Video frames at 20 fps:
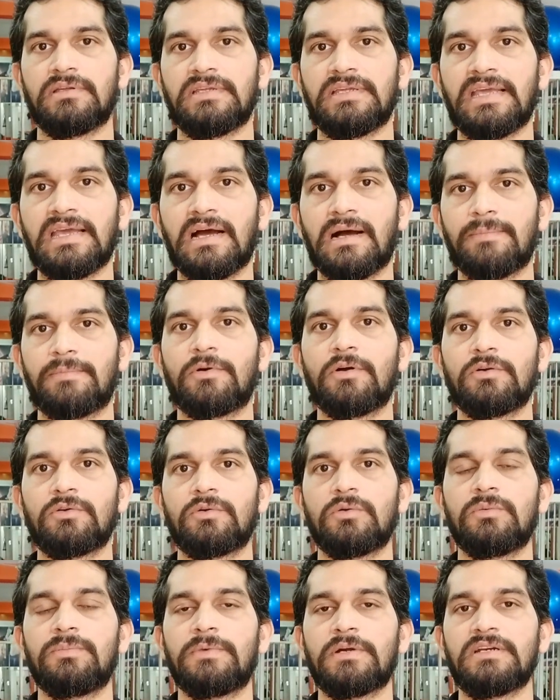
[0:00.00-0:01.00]
ये आपको
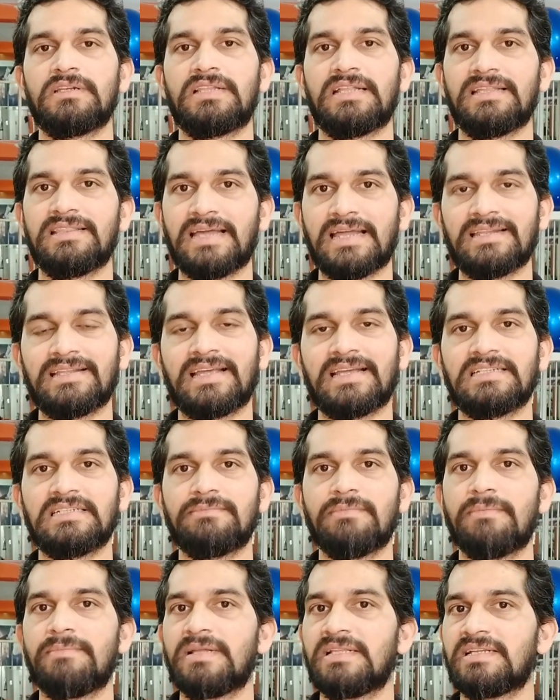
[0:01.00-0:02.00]
टू पॉइंट थ्री नाइन के जी
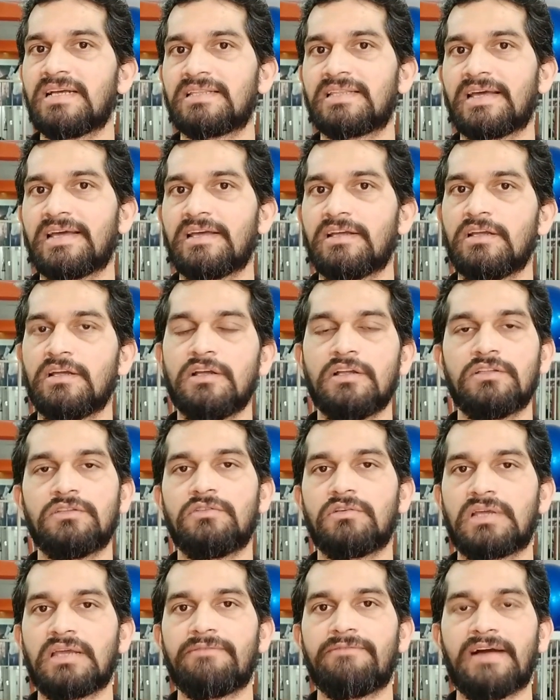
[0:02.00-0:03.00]
में मिल जाता है
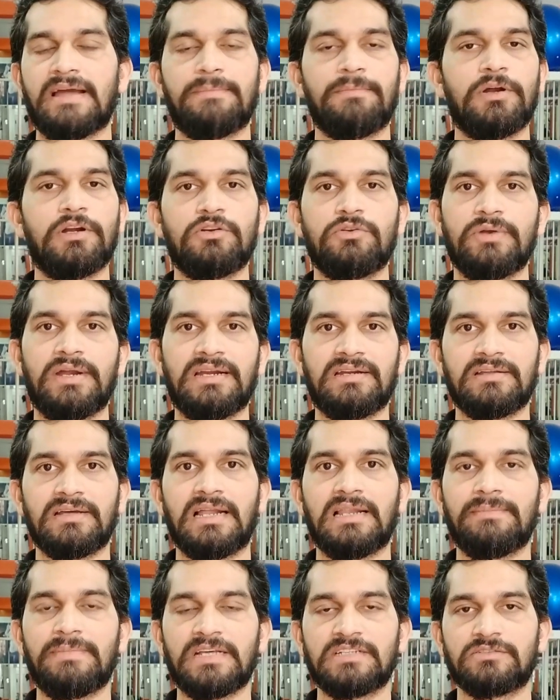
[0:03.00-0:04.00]
जो कि फाइव पॉइंट टू एट
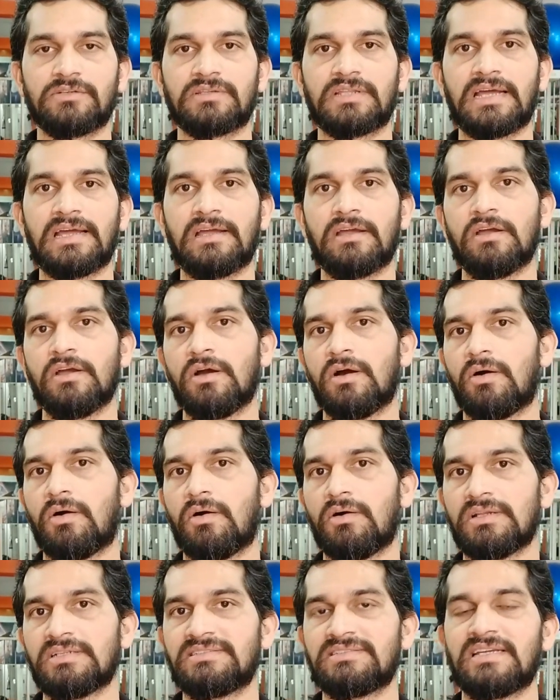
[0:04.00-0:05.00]
एल बी एस होता है
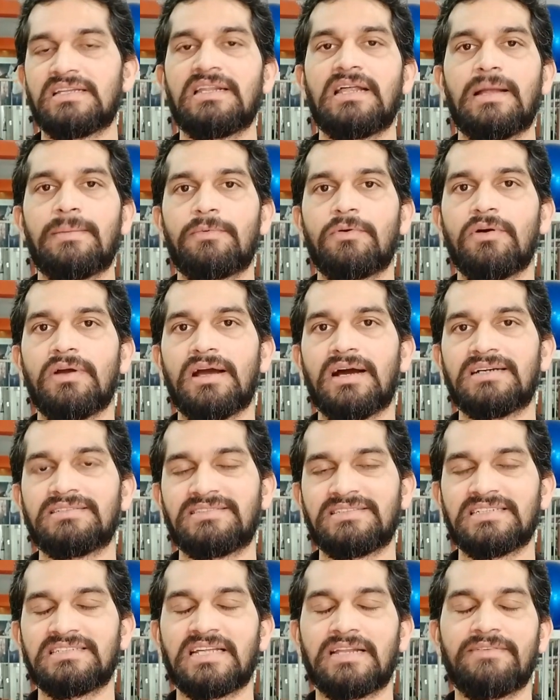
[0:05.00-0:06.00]
और इसके अंदर आपको
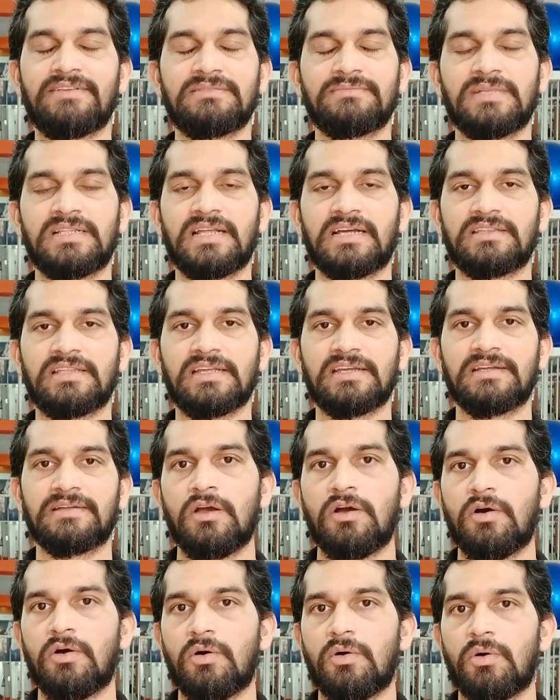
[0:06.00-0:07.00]
अस्सी सर्विंग मिल जाती हैं
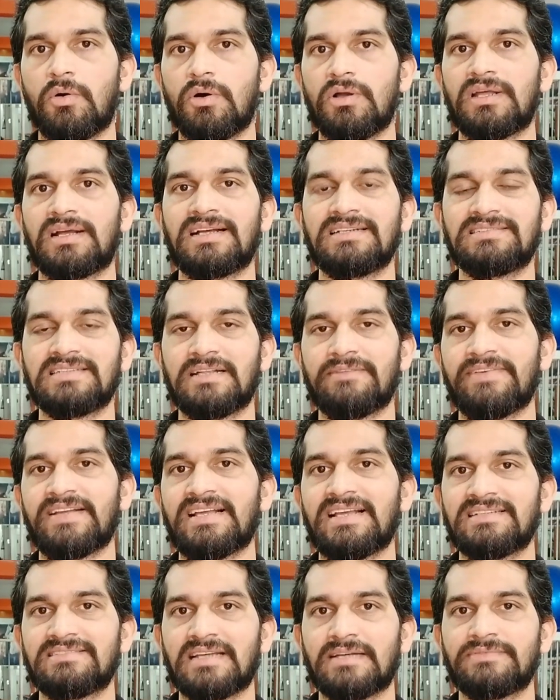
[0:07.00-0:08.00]
और अगर सर्विंग
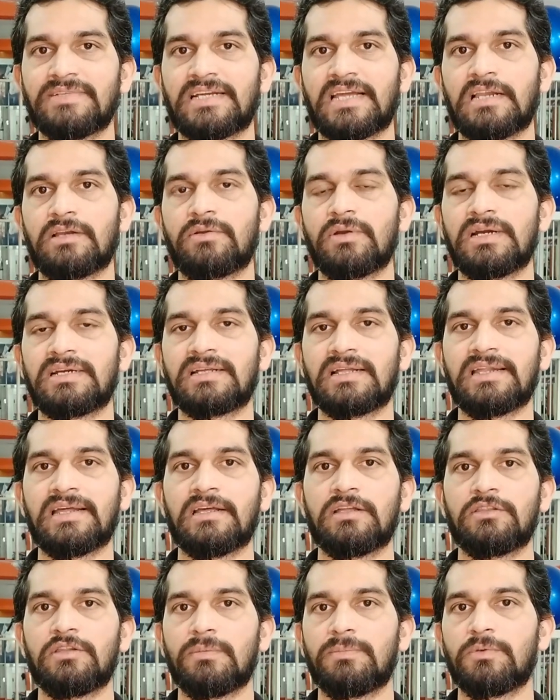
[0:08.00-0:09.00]
के हिसाब से कैलकुलेट
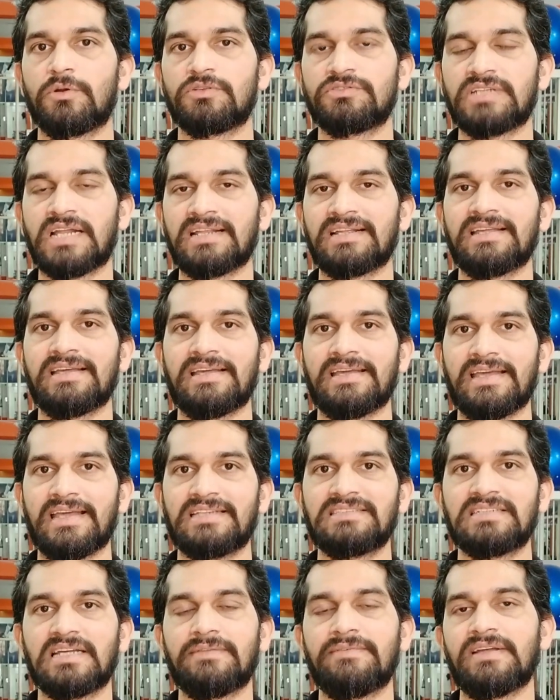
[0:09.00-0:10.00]
करें तो प्रोस्टार की
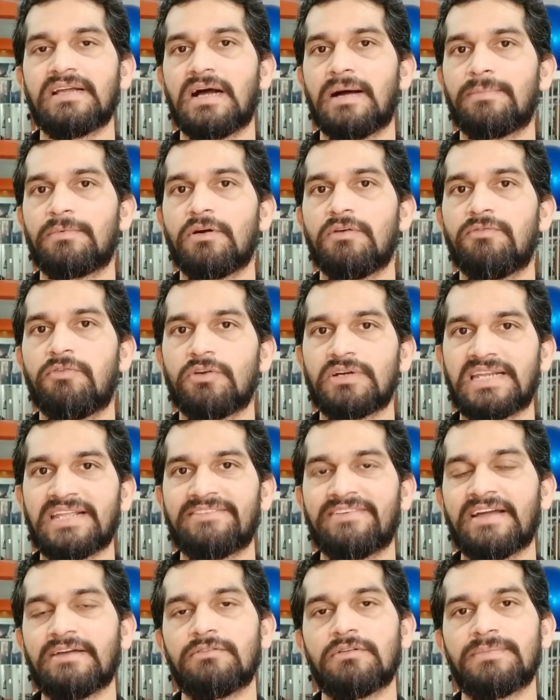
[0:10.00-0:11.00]
एक सर्विंग आपको फोर्टी
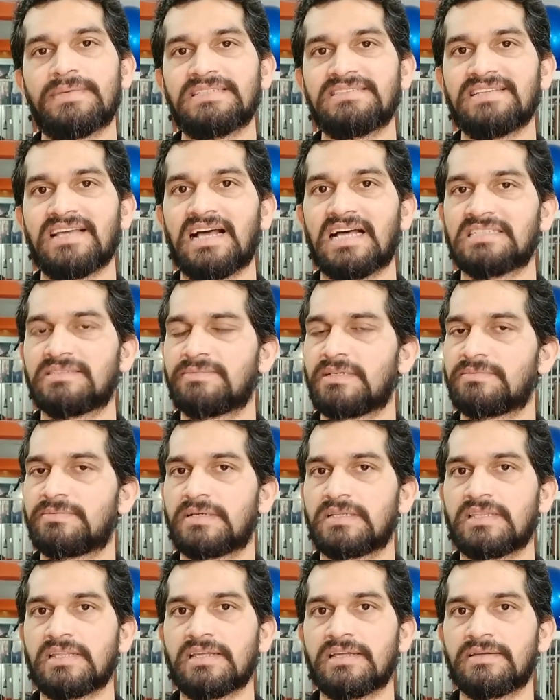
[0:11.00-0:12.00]
फाइव रुपीज़ के आसपास
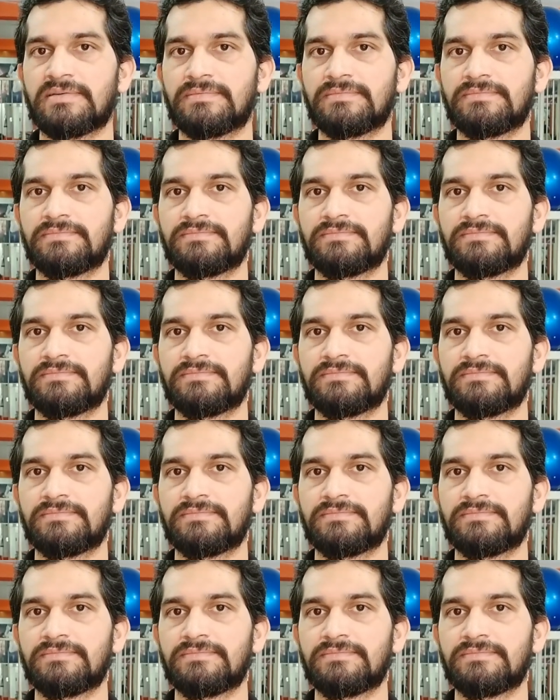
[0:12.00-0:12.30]
पड़ती है